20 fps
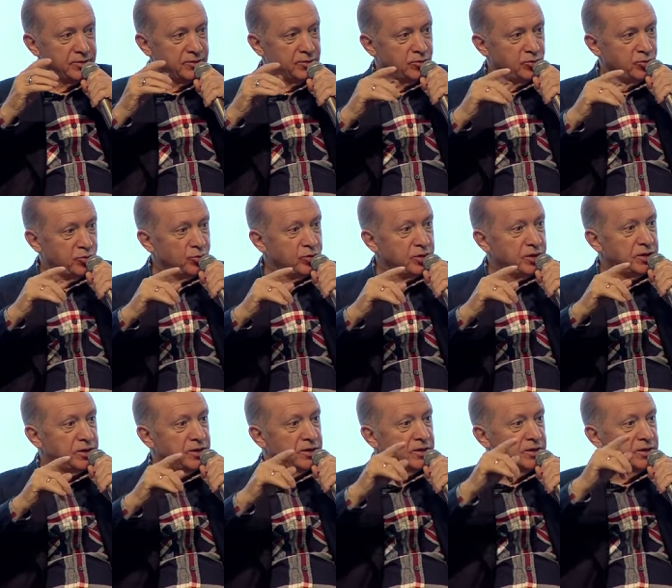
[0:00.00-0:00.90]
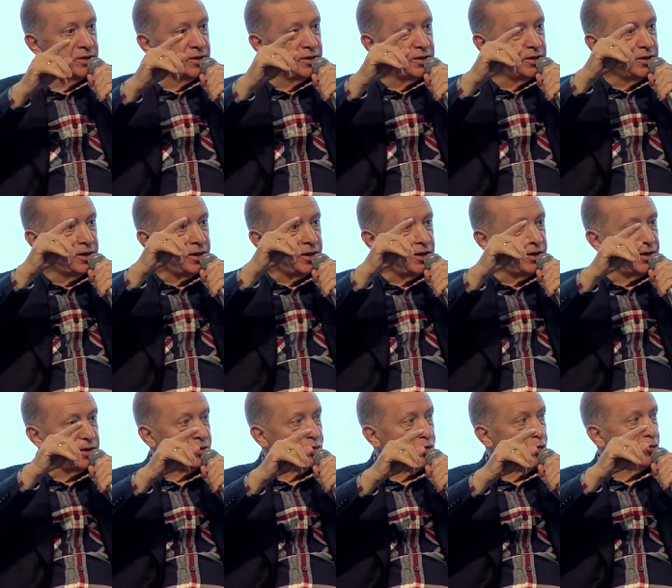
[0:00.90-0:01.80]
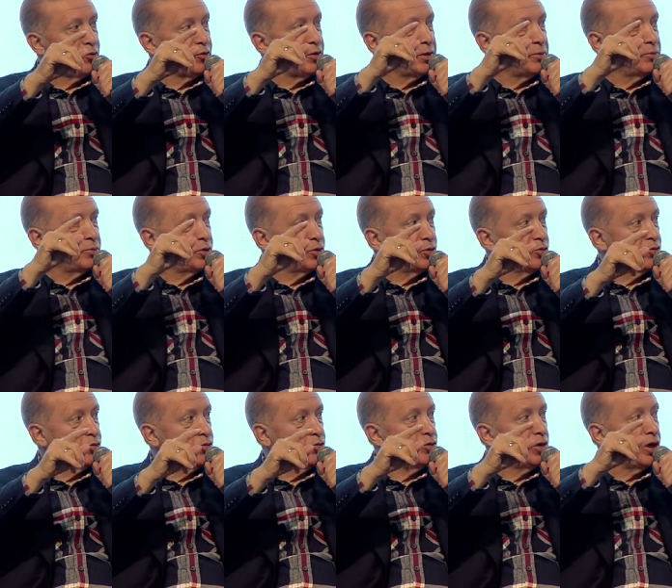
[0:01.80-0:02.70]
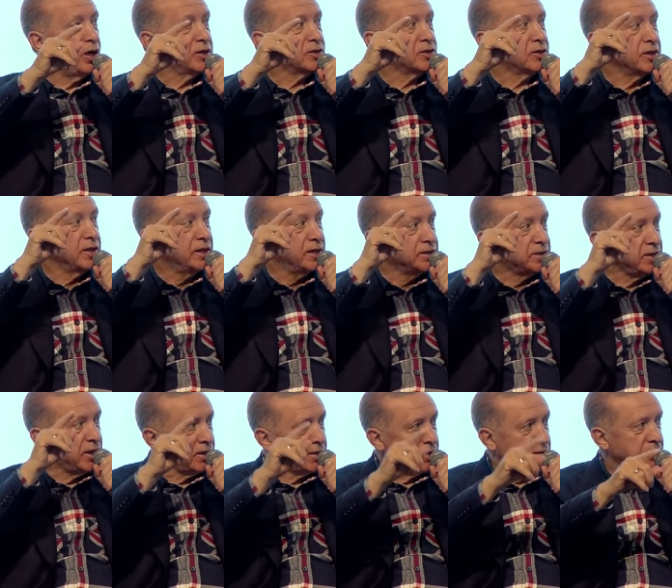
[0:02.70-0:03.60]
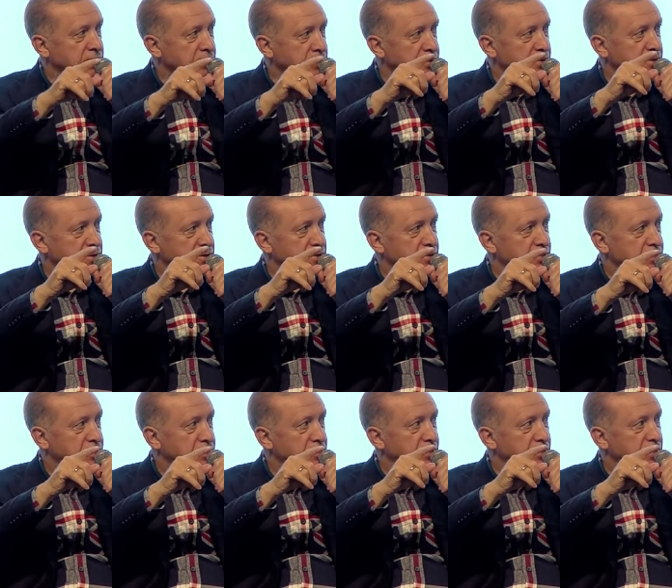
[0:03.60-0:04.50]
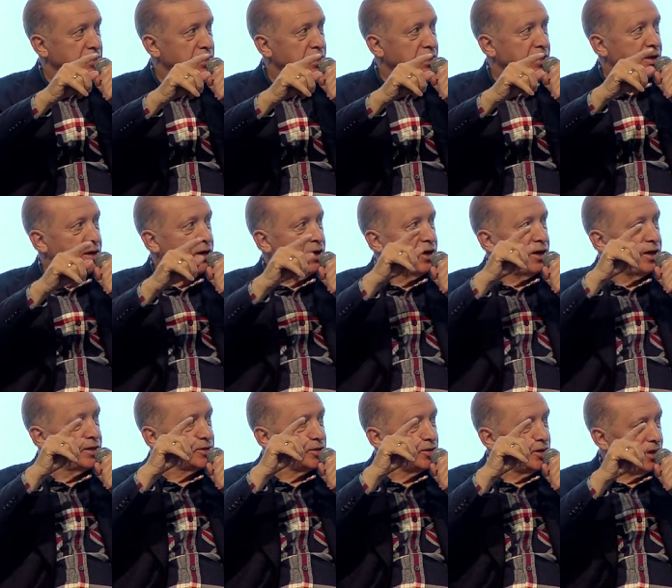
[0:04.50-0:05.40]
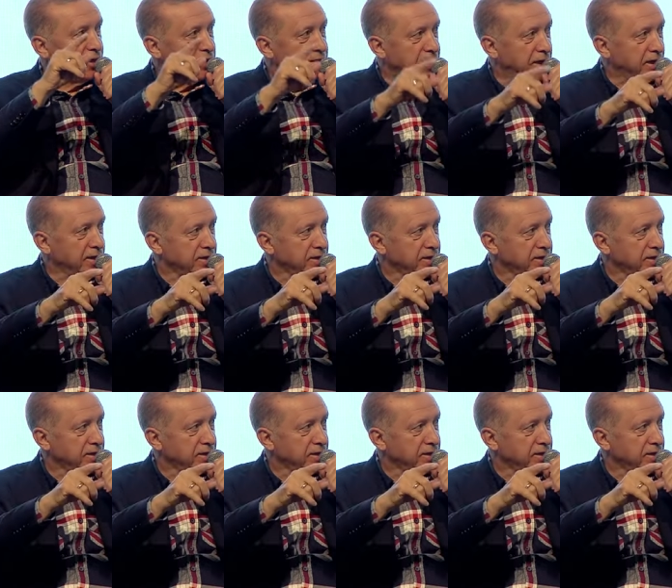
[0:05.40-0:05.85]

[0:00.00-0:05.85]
Diyor ki Ayasofya bir gün açılacak. Evet. Açılacak.